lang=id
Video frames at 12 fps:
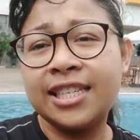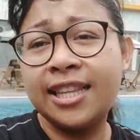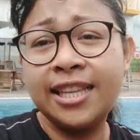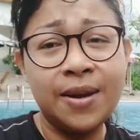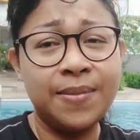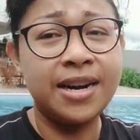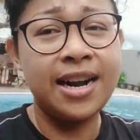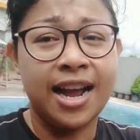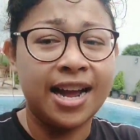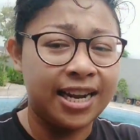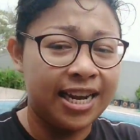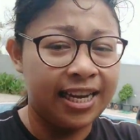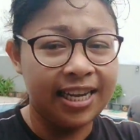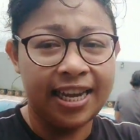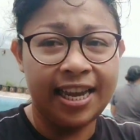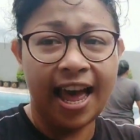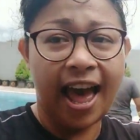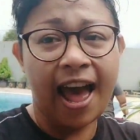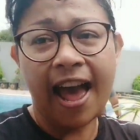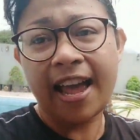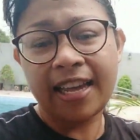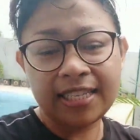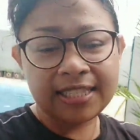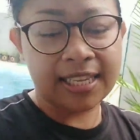saya tidak berenang hari ini,
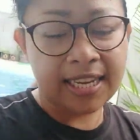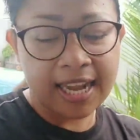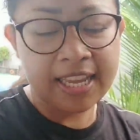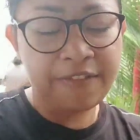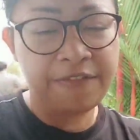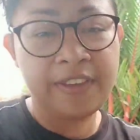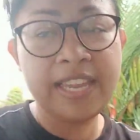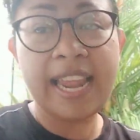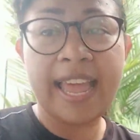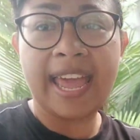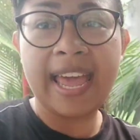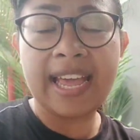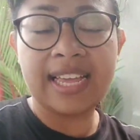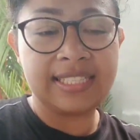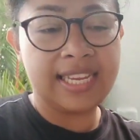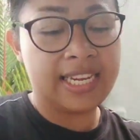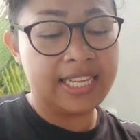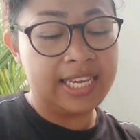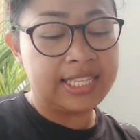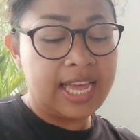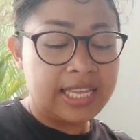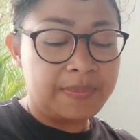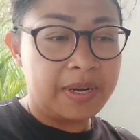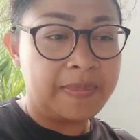guys, karena lagi filek, jadi
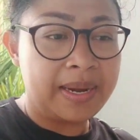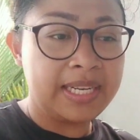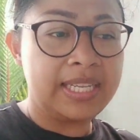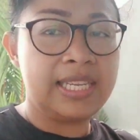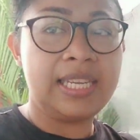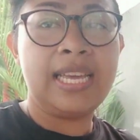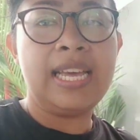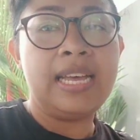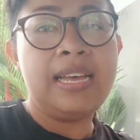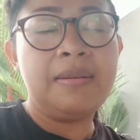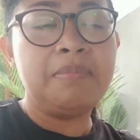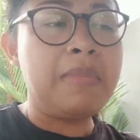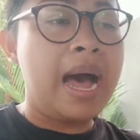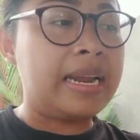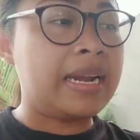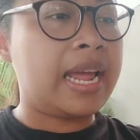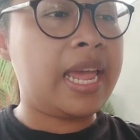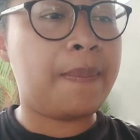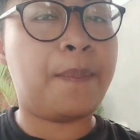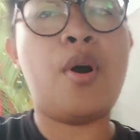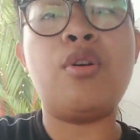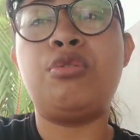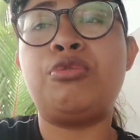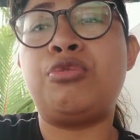kita hanya menemani Mbak Naya
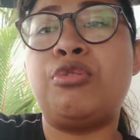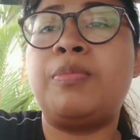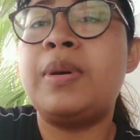Pong untuk